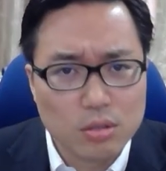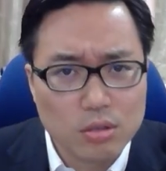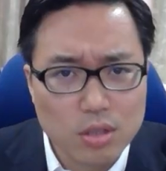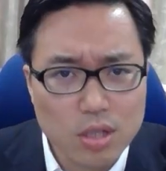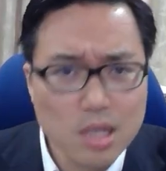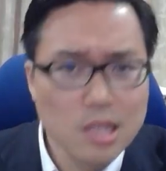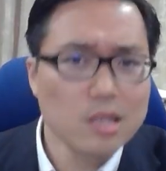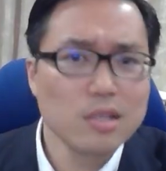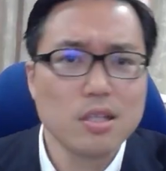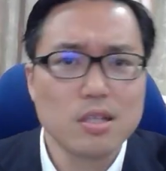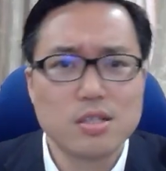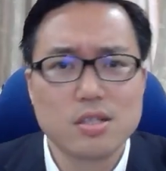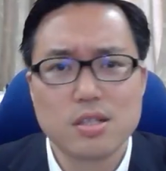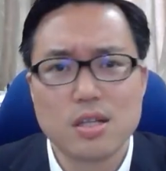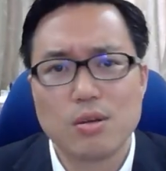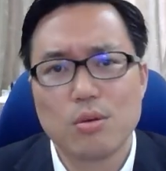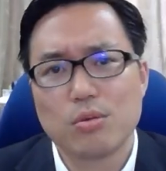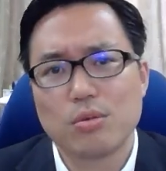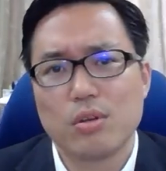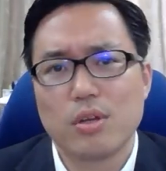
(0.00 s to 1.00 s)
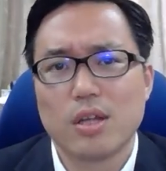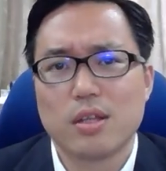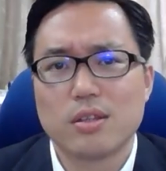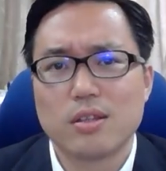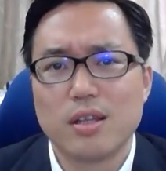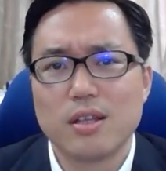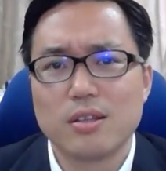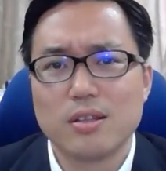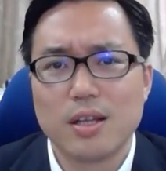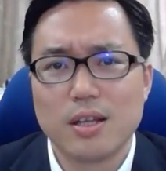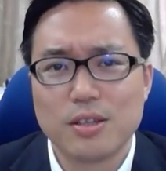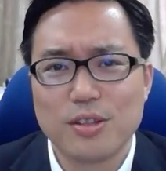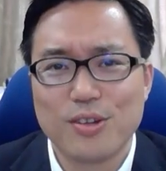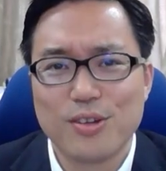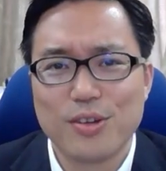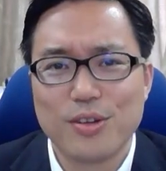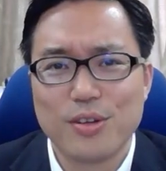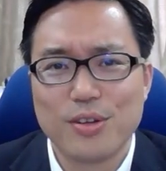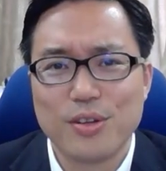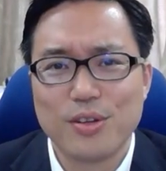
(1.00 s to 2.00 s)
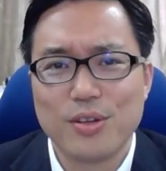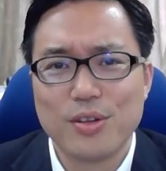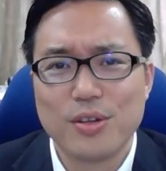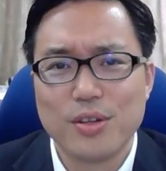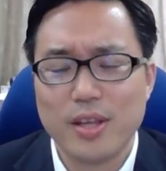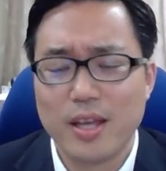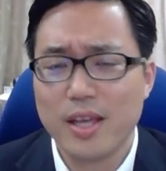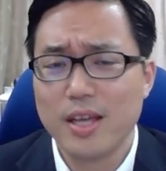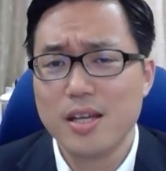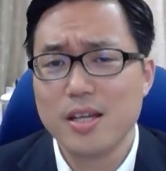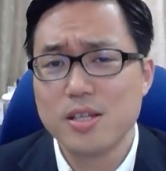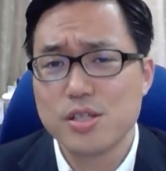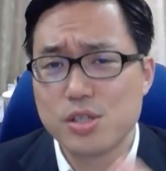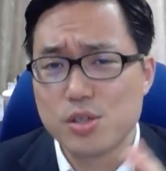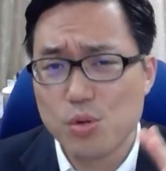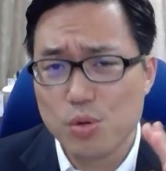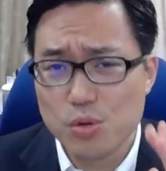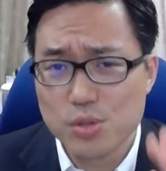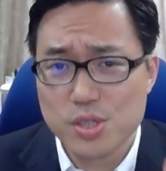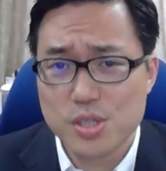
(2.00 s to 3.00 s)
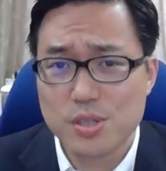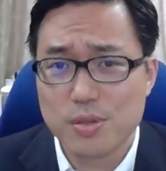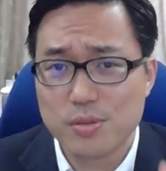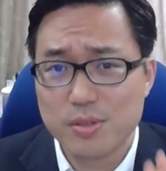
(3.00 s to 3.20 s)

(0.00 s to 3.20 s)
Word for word: なんで違うことをやってんだと。ね、上司